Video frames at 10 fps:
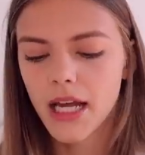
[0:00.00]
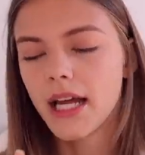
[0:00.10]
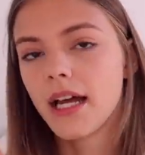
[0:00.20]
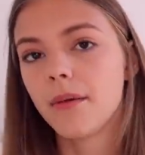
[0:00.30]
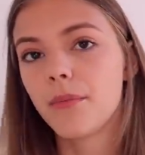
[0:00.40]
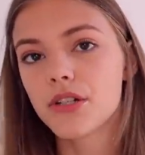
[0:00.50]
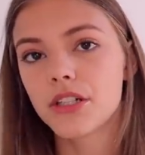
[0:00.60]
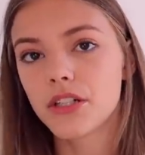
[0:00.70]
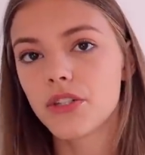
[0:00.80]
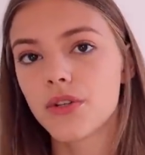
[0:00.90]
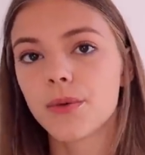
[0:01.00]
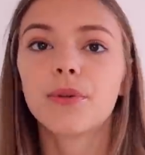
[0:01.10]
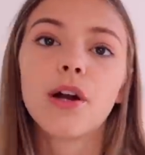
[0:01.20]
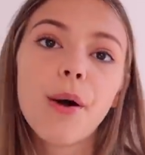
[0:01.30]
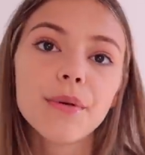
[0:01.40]
E, może część osób,
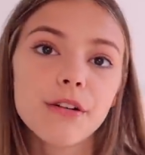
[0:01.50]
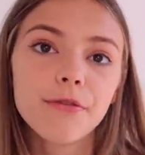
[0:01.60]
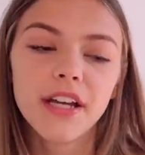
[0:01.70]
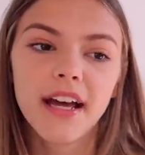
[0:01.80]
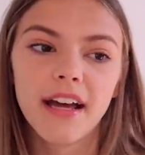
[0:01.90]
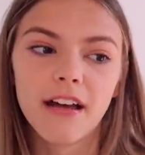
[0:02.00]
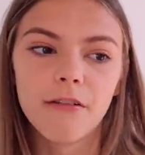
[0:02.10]
która obserwuje